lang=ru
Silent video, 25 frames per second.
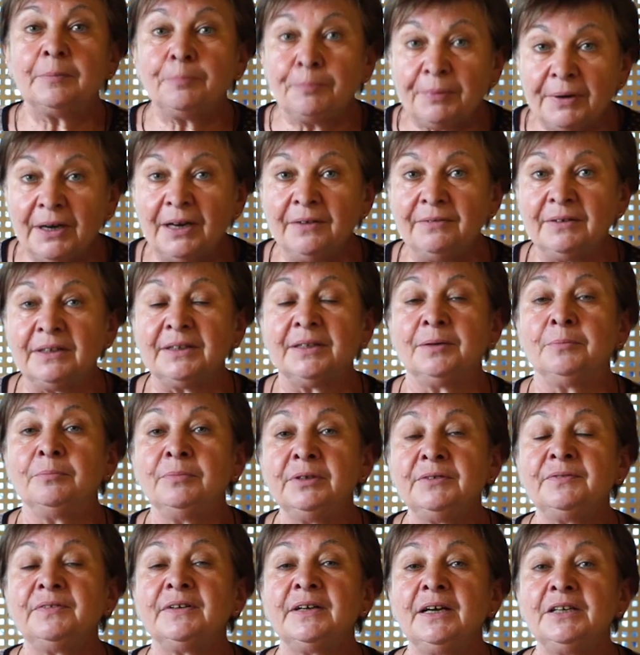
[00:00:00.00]
Правильно,
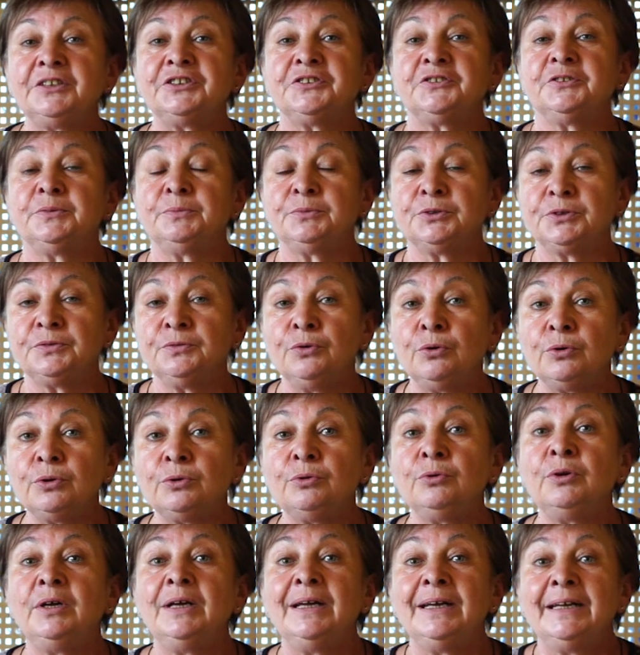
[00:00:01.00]
мы выращиваем
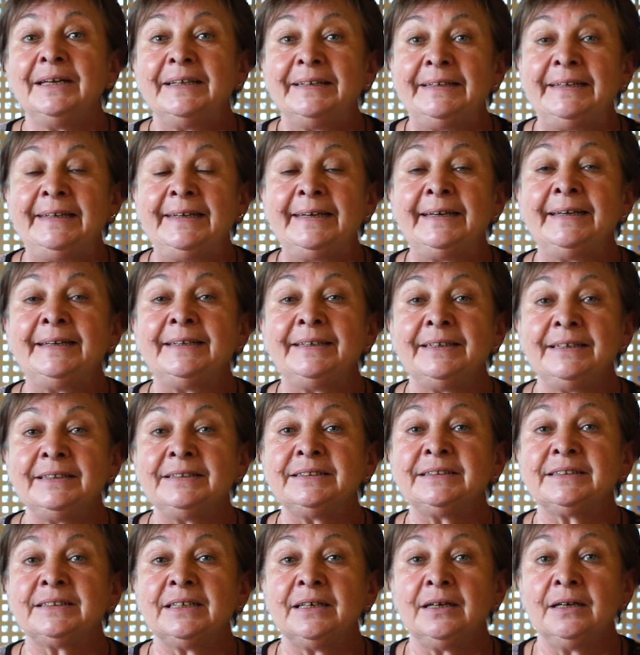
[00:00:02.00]
свеклу не
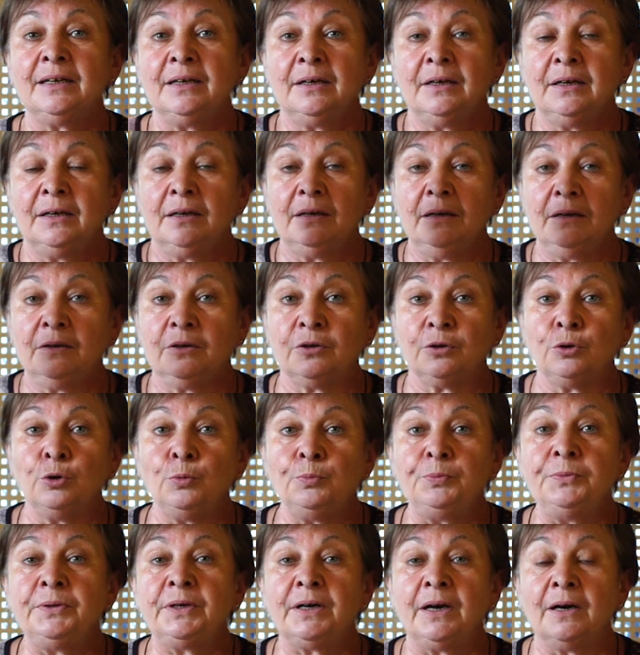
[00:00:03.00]
из-за э,
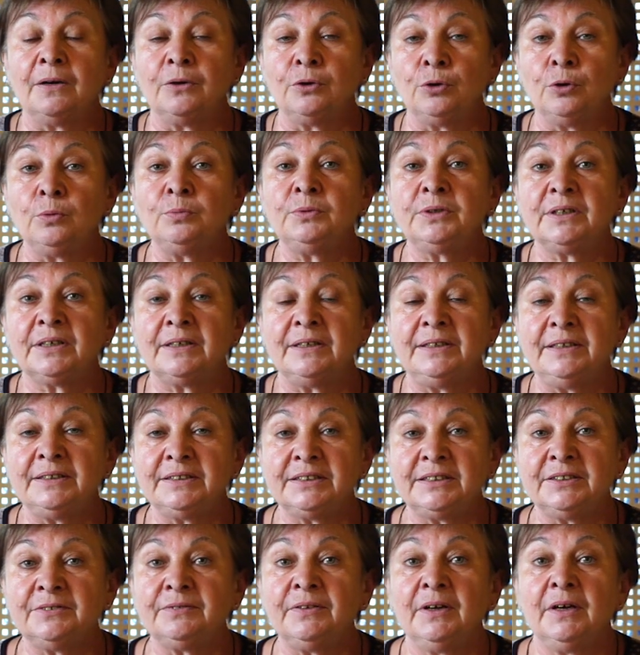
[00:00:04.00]
крупных, огромных
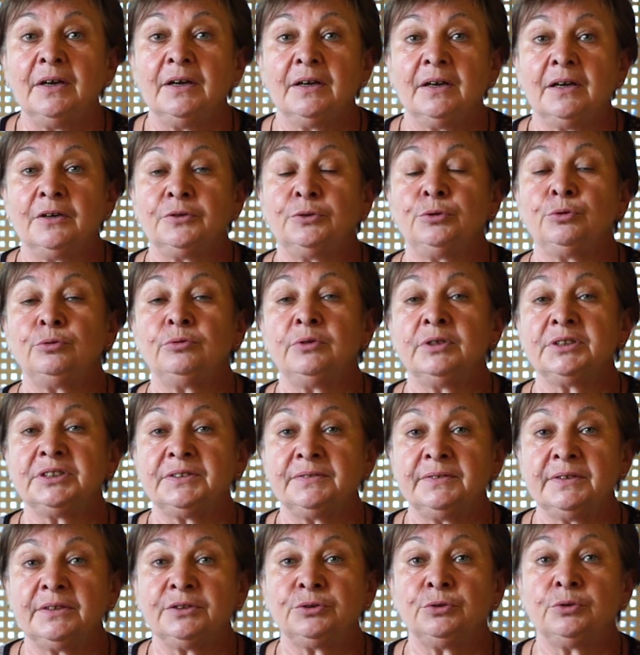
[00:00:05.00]
листьев, которые у нас
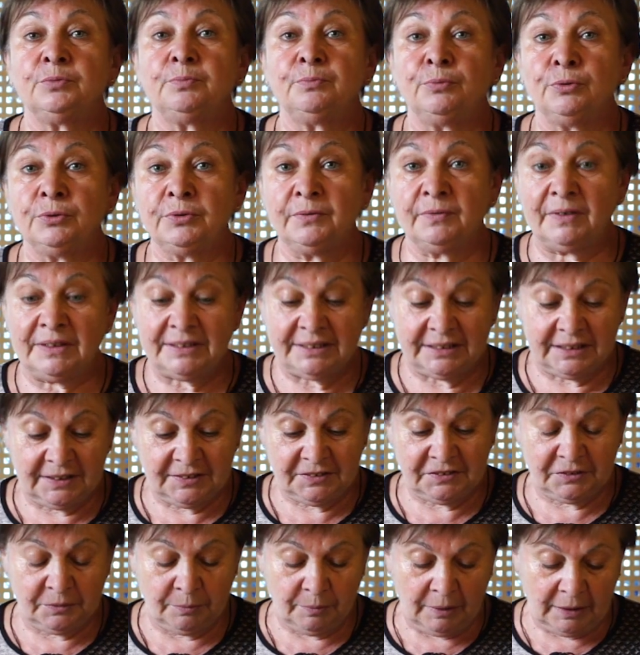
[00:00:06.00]
вырастут под
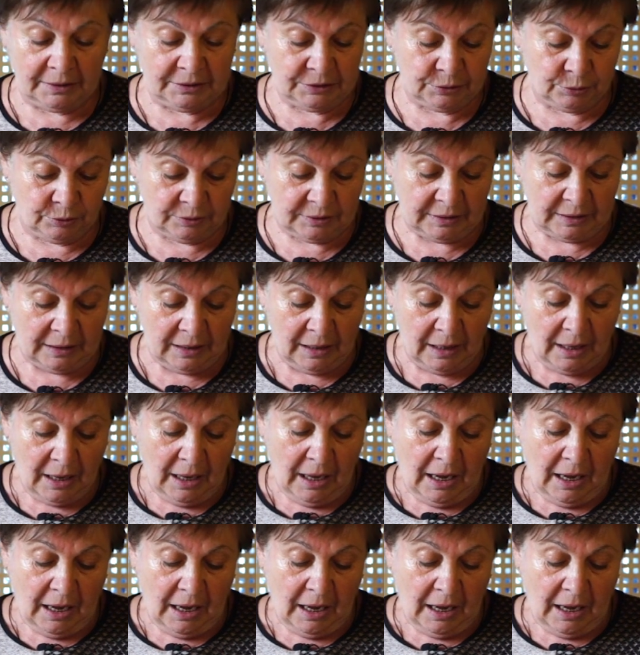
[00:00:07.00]
воздействием азота.